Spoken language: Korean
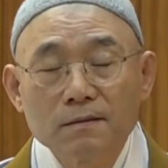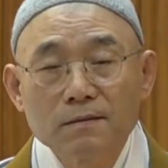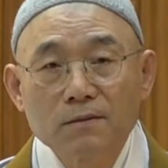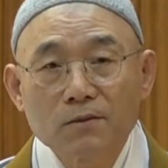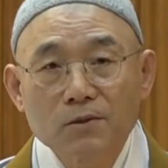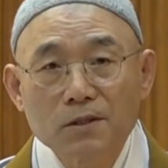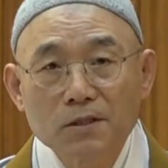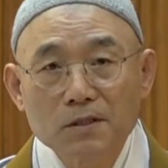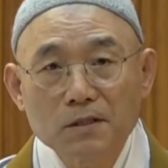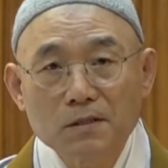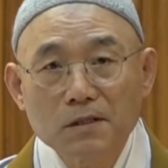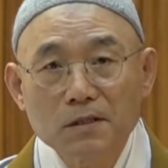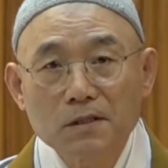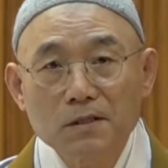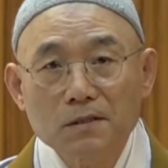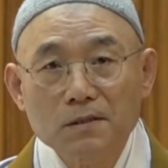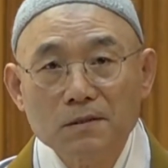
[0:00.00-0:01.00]
이제
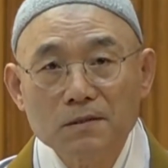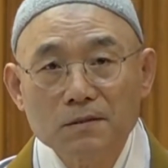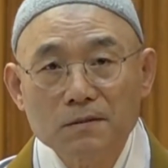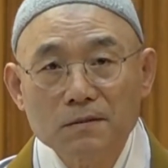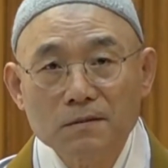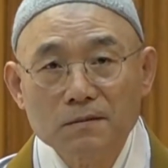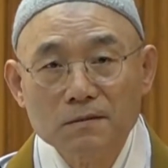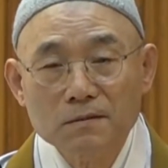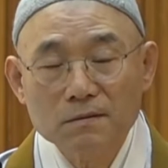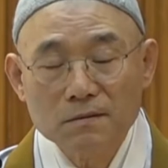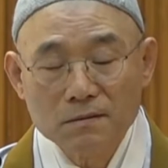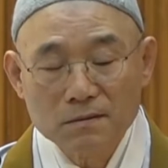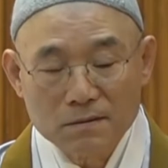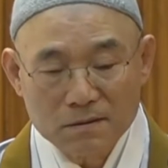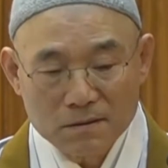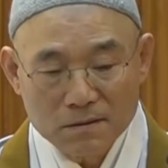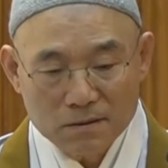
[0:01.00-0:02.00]
그년에
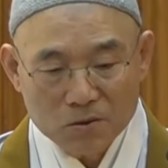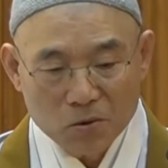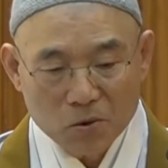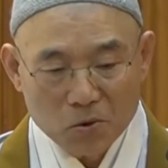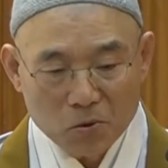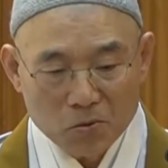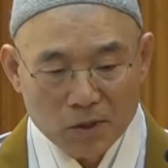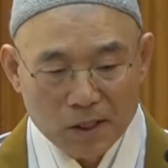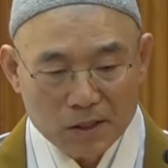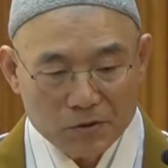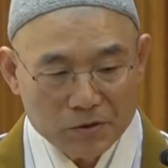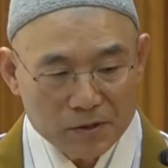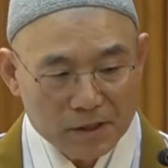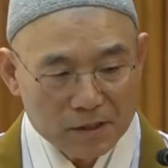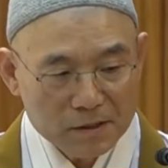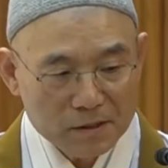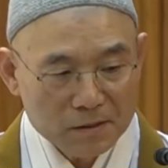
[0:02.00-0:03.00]
코로나로
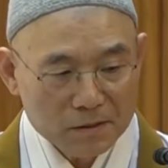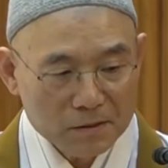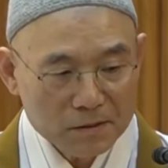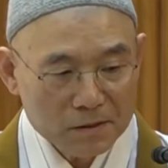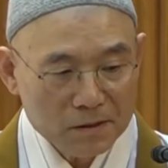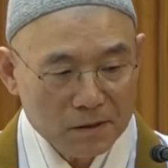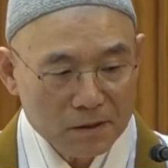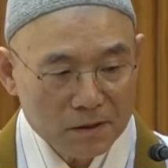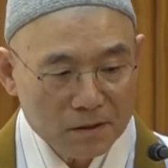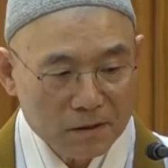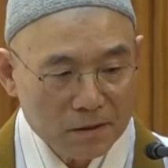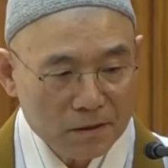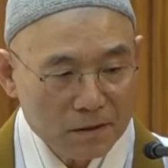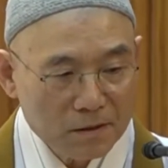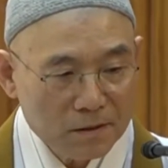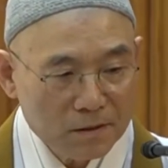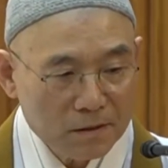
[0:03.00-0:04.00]
인해서
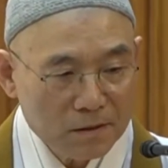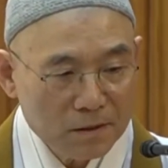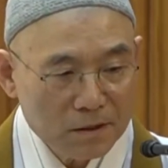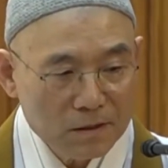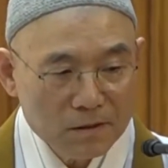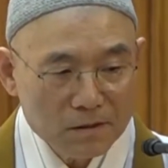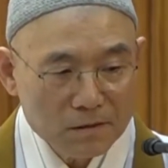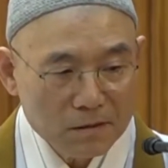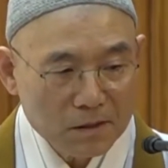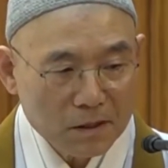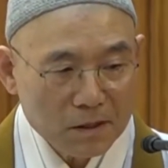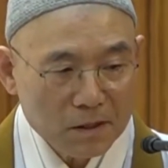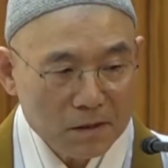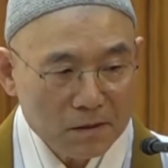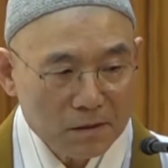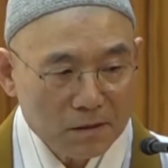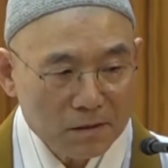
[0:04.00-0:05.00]

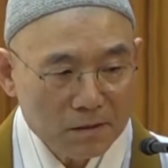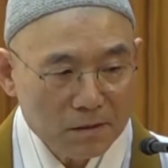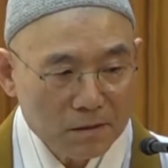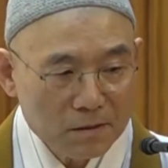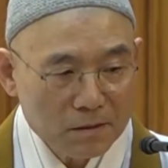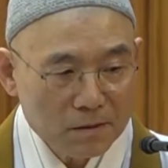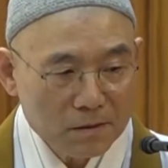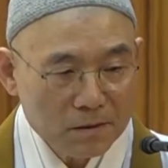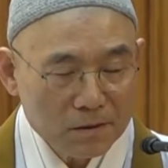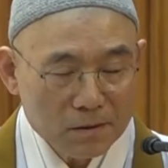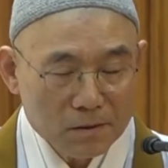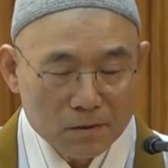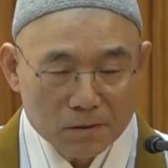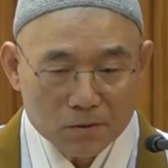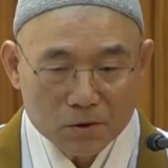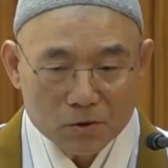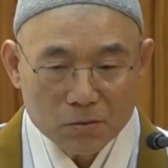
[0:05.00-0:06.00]
있는데
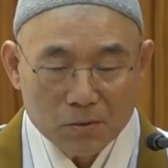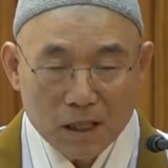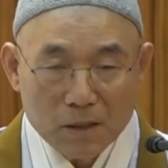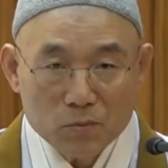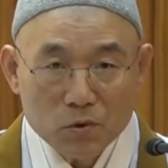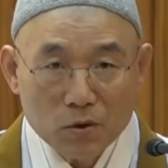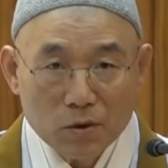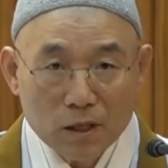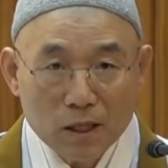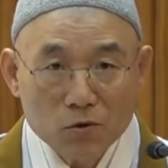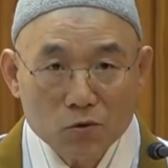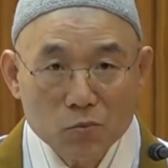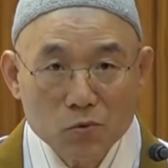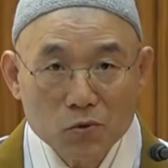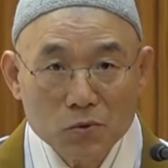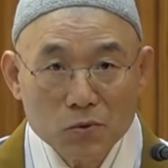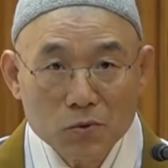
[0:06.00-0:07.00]
어디 마음대로
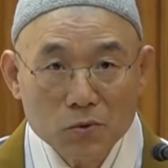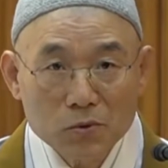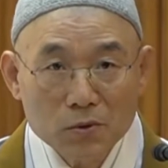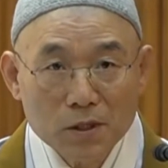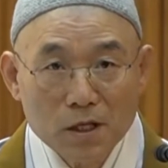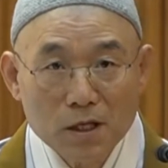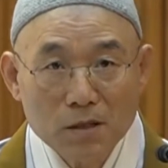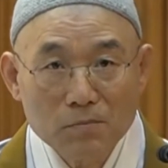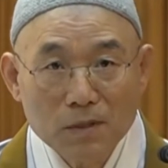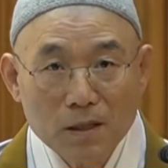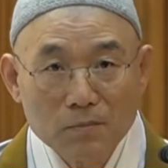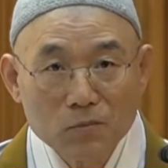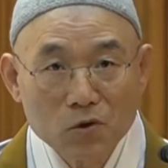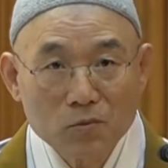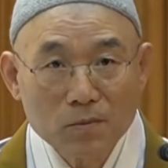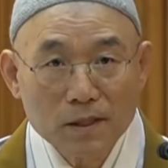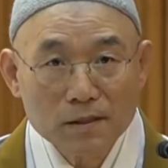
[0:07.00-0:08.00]
가도 못 오고 사람
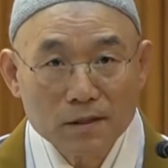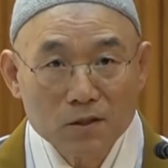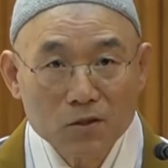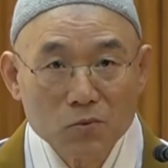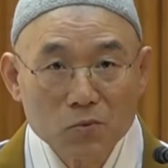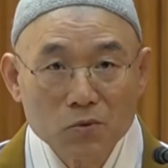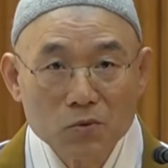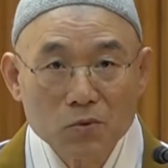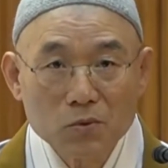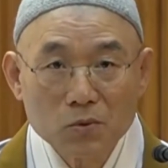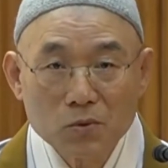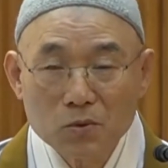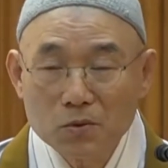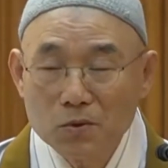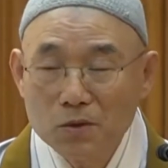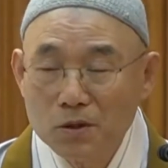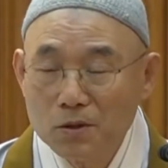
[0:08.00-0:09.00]
마음대로 만나도 못
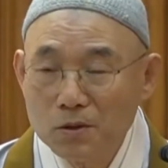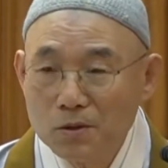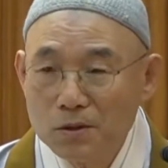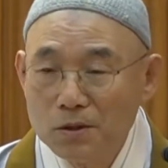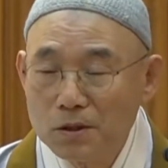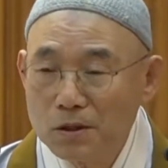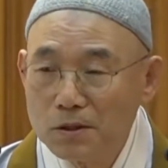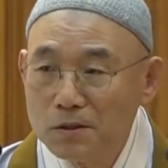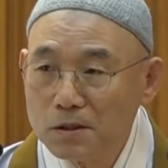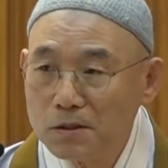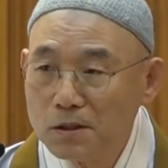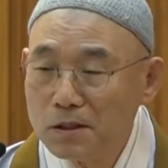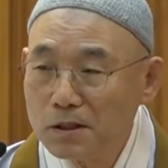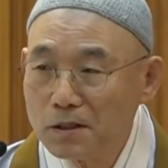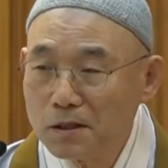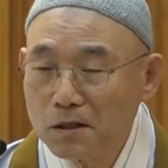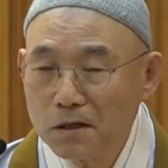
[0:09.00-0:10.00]
오고 이렇게 저렇게
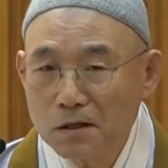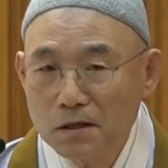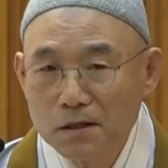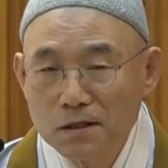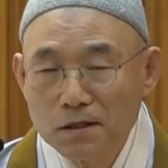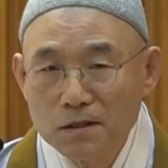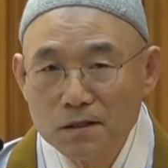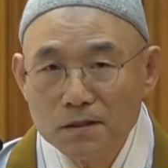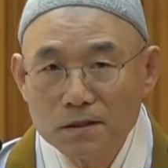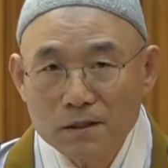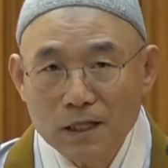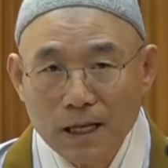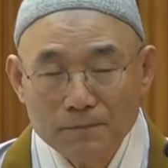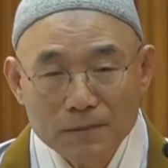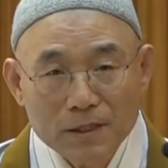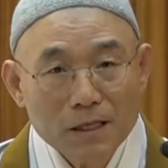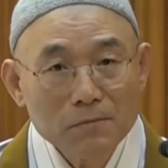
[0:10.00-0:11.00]
하니까
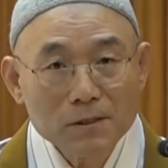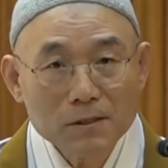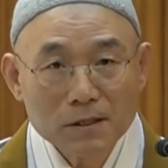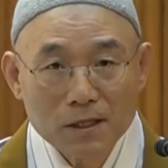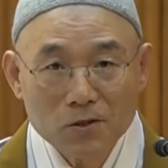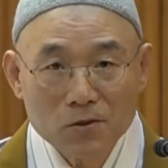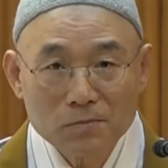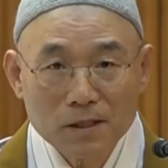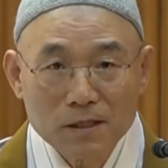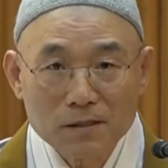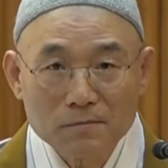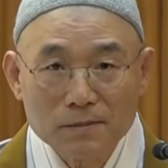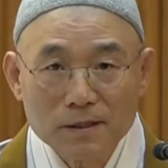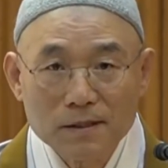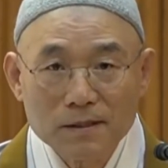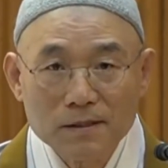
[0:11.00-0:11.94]
답답하더라고, 마음이.